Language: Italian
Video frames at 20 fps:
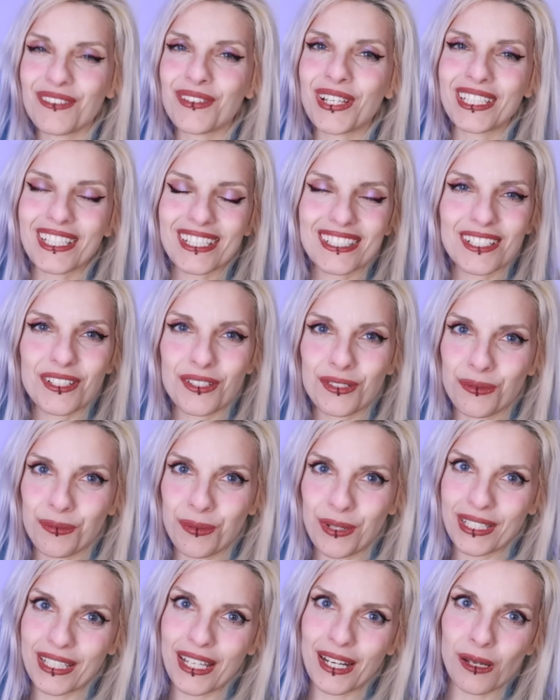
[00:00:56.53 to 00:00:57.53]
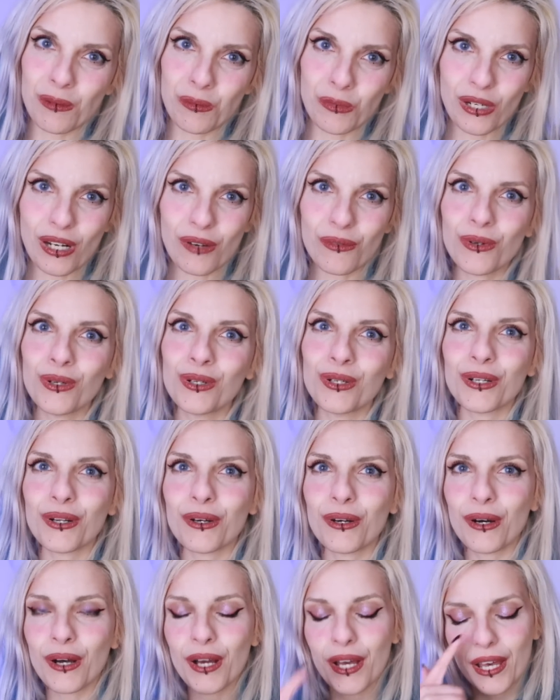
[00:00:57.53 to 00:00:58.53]
vi andasse di supportare il mio
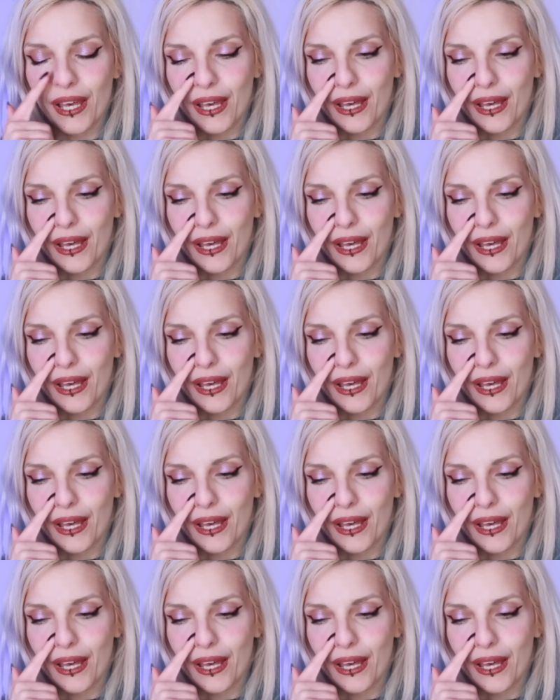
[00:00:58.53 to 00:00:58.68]
lavoro,